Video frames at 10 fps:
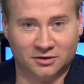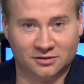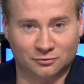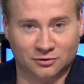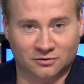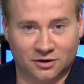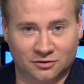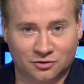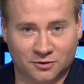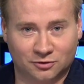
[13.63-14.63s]
Меня зовут
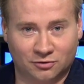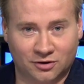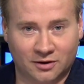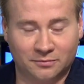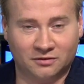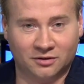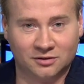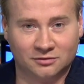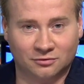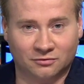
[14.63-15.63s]
Евгений Шматко, и я
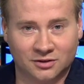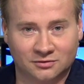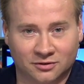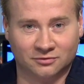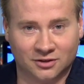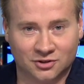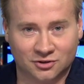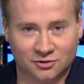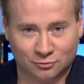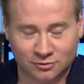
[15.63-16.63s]
приветствую вас в
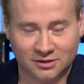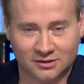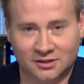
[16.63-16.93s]
нашей студии.